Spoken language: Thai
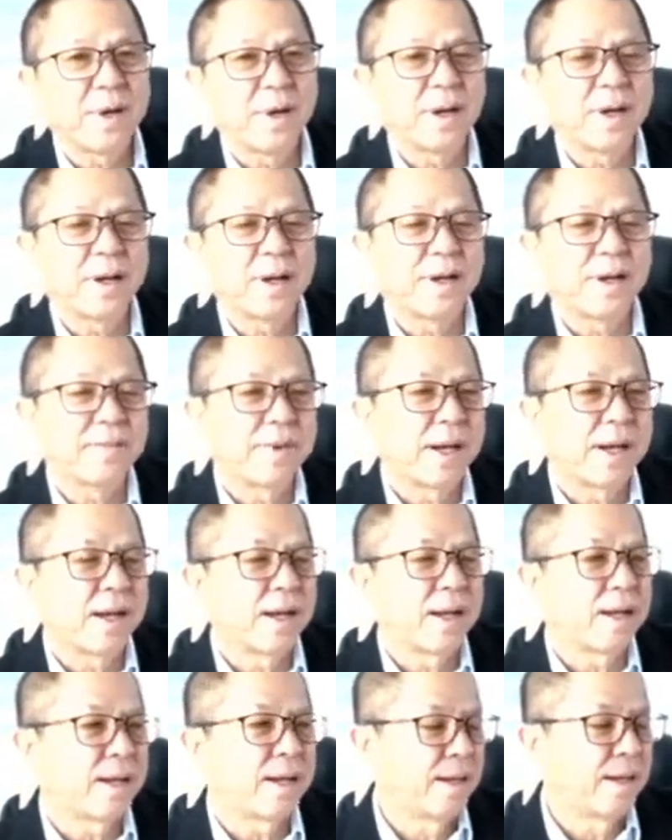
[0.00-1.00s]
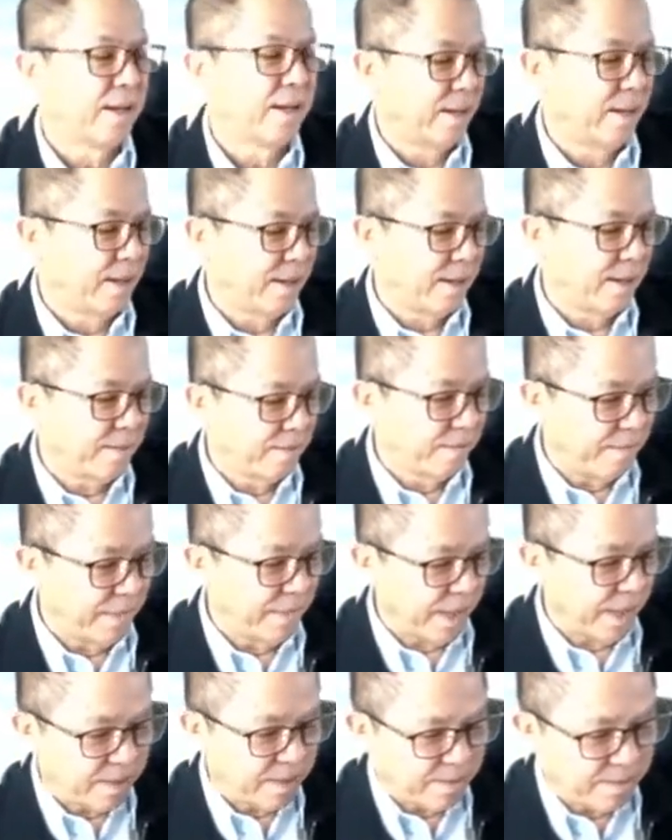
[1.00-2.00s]
กใช้แก๊สให้หัน
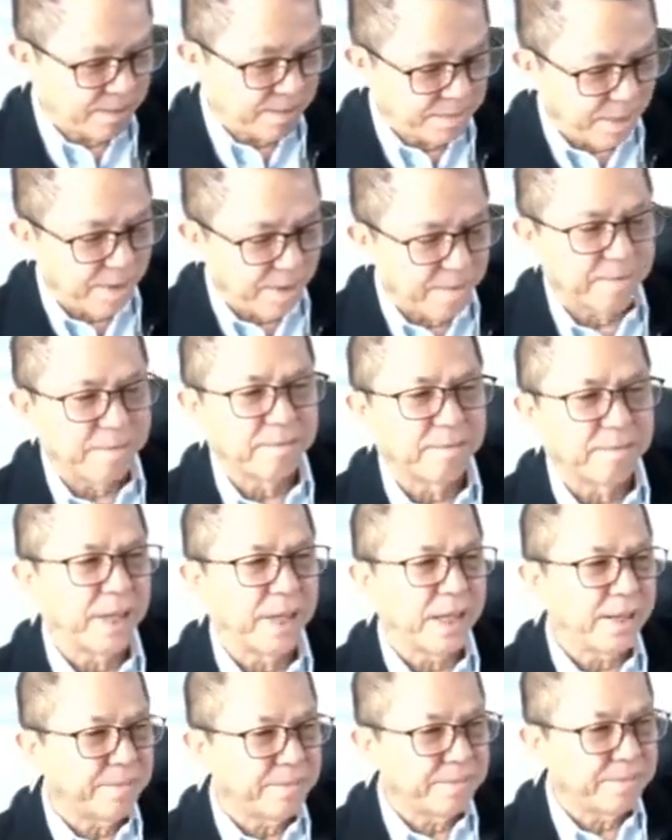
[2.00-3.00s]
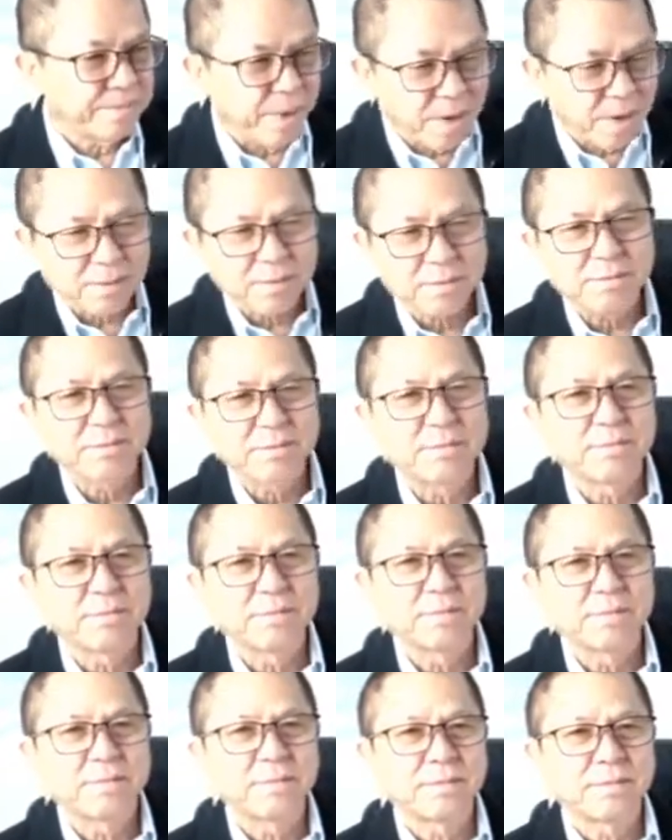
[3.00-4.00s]
มาใช้เตาอั้งโล่
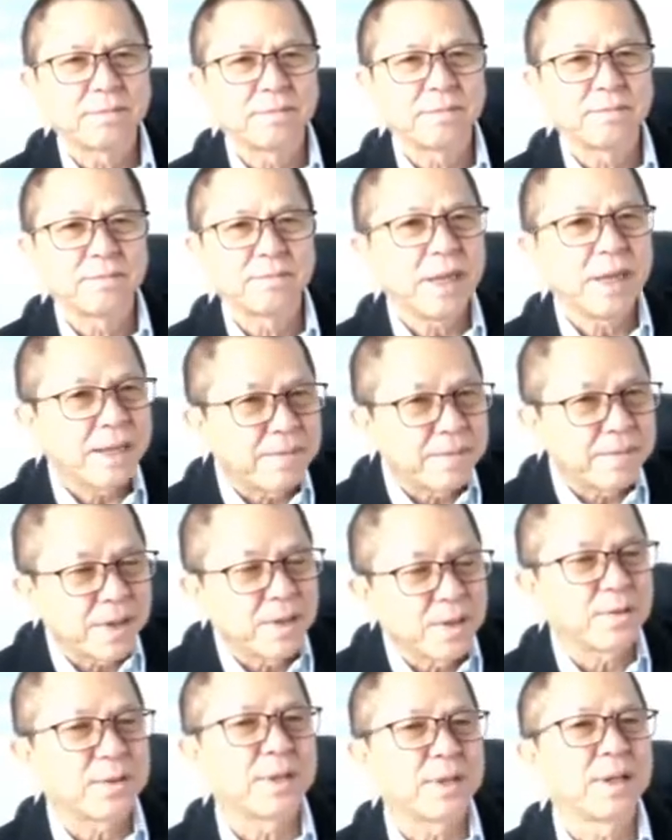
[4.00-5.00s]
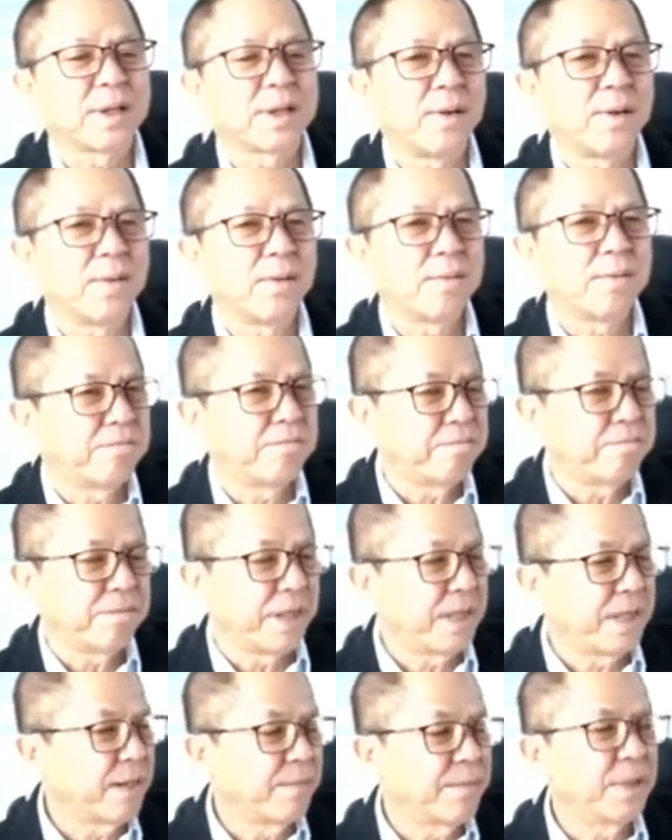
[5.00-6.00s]
ไอ้เตามหาเศรษฐีเลยก็ไม่ได้บอกเลย
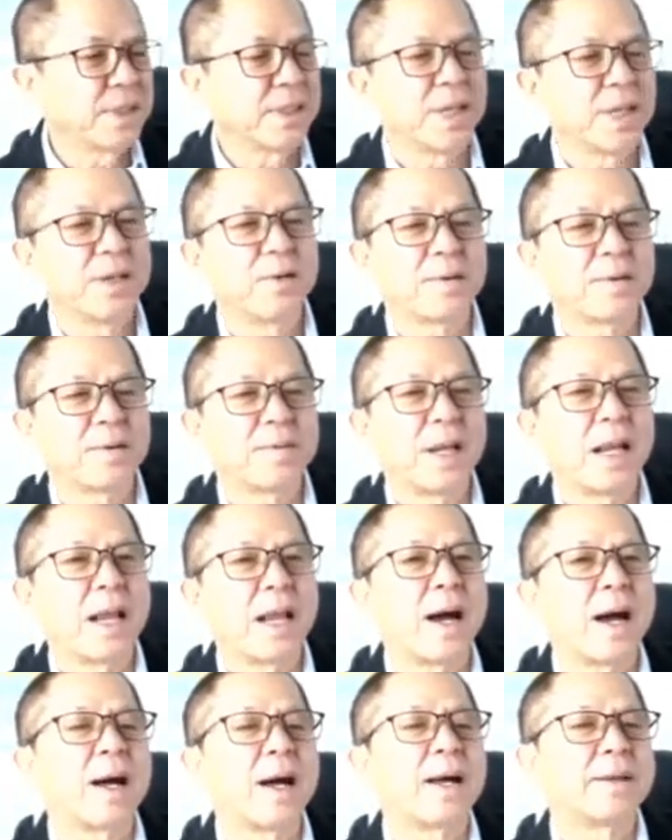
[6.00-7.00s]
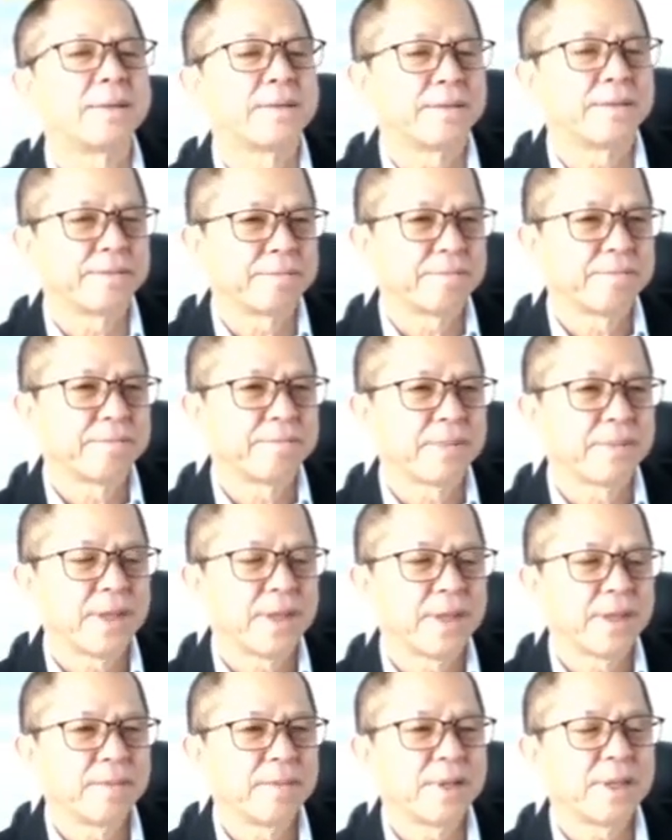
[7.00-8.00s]
มันเป็นแค่ทางเลือก
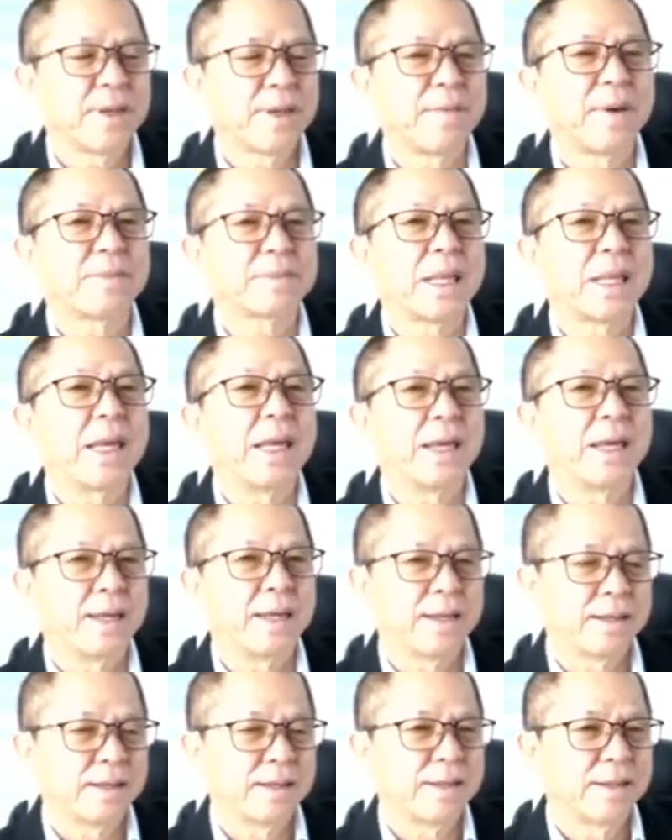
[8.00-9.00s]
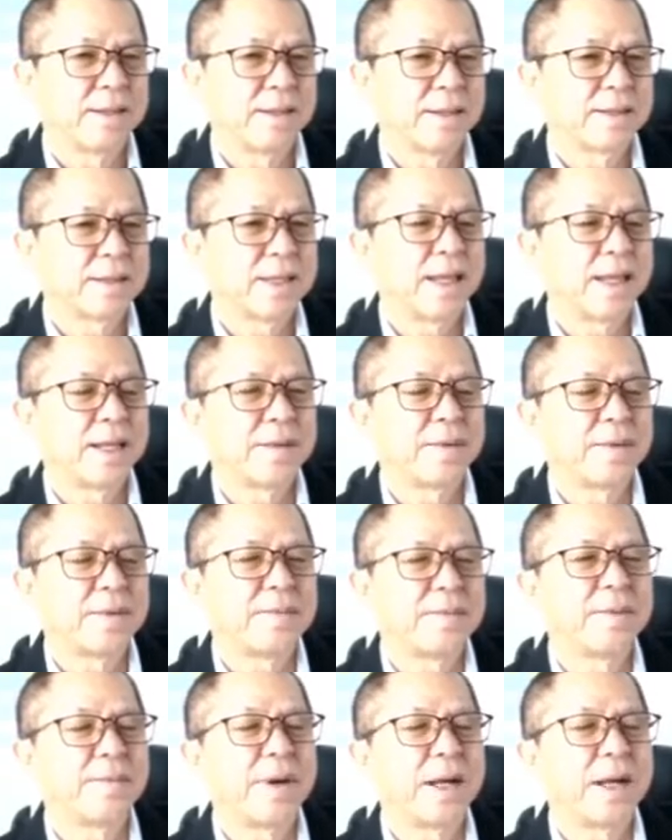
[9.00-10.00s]
ผมเห็นมีอยู่คนนึงนะ
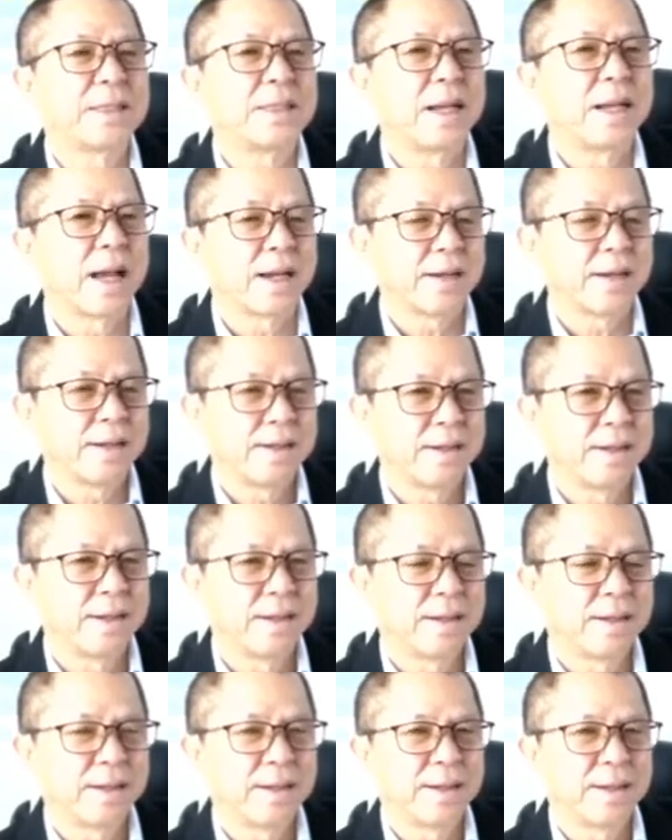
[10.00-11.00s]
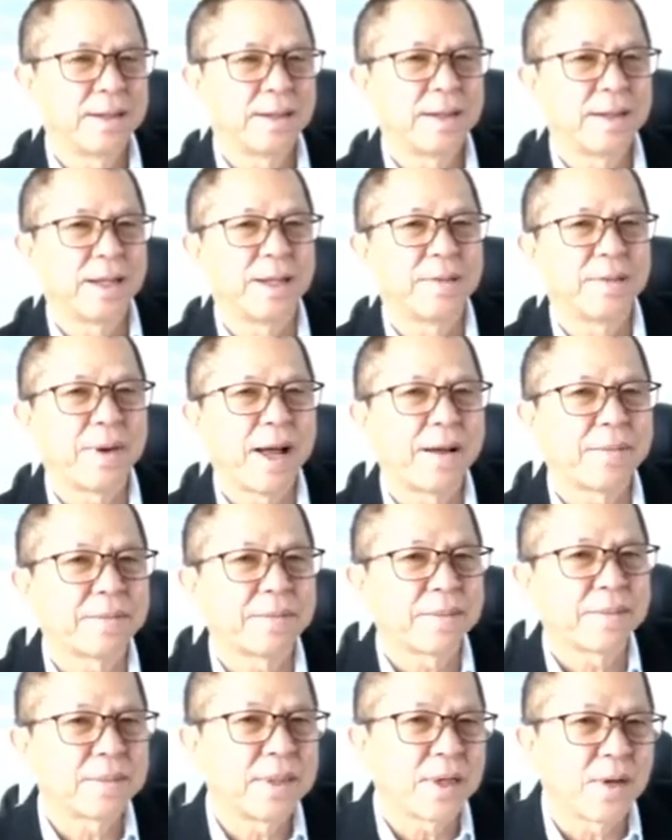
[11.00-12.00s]
นั่งกระแนะกระแหนอยู่นะ
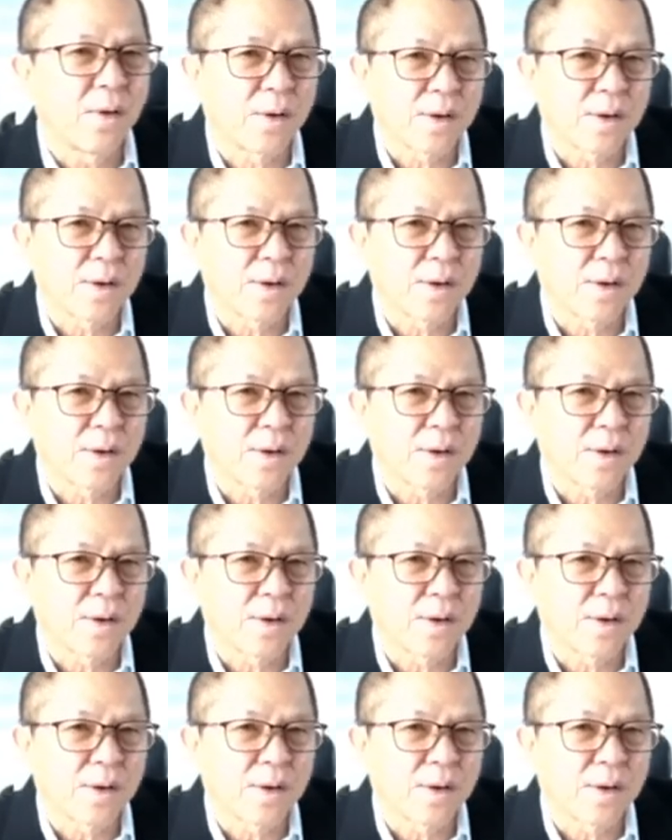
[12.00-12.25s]
ทั้งวัน